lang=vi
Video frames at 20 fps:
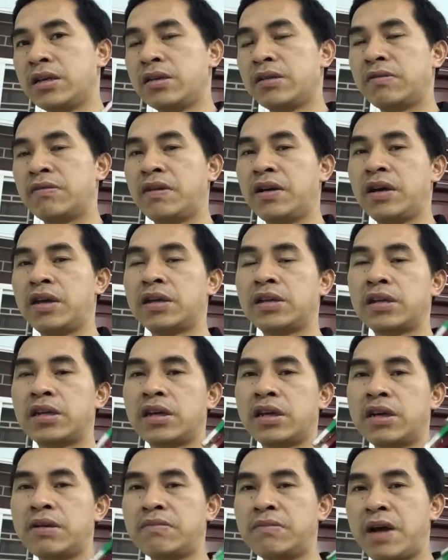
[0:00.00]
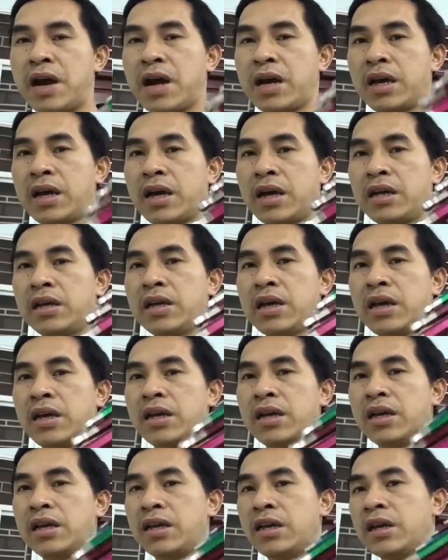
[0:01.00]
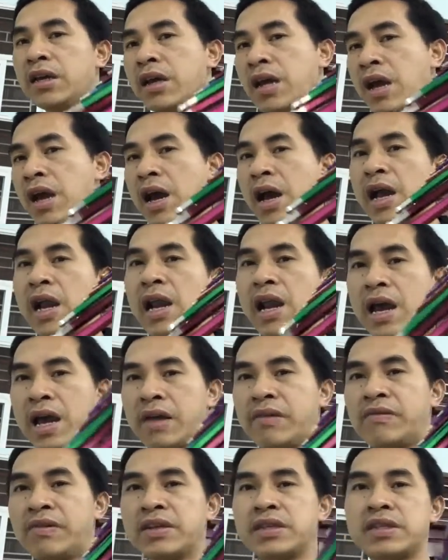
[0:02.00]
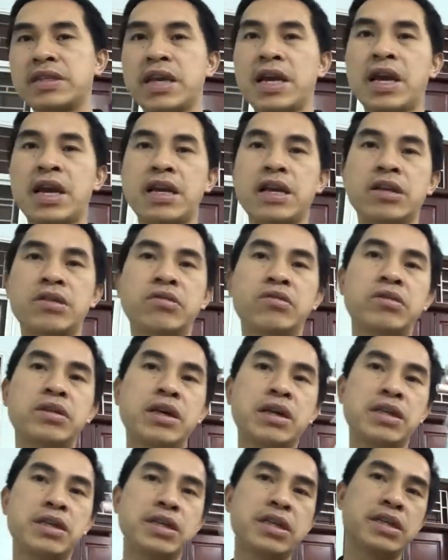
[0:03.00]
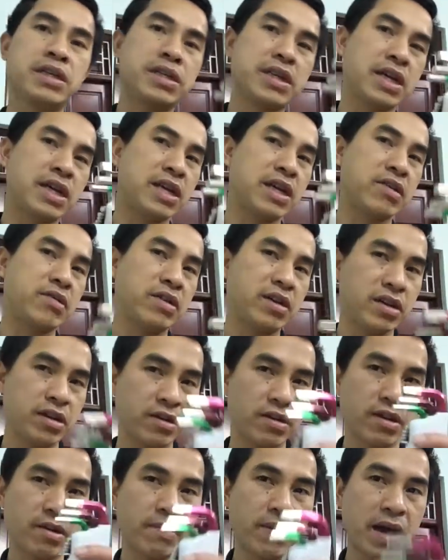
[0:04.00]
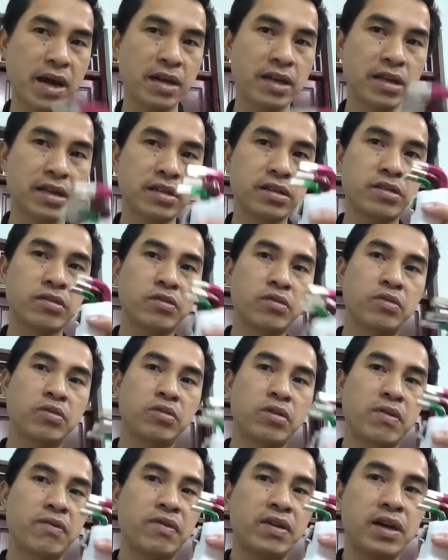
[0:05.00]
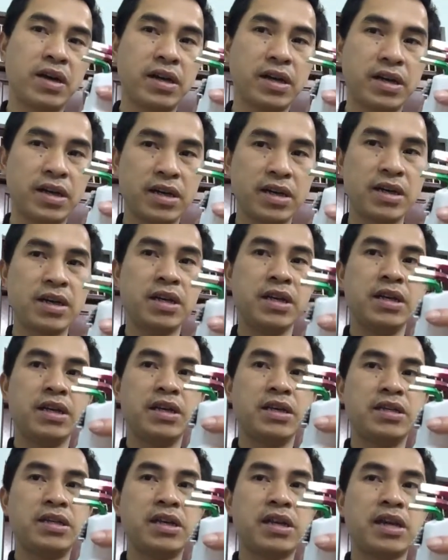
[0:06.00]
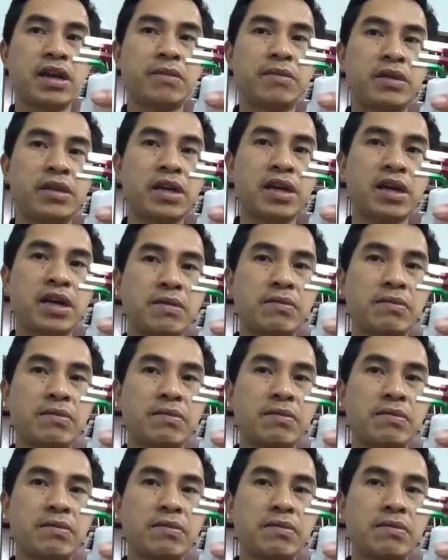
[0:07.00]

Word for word: vậy khi các bạn hãy để ý hãy like và share để tôi có thể chia sẻ nhiều hơn với các bạn những dụng cụ tuyệt vời hơn nữa xin cảm ơn tất cả các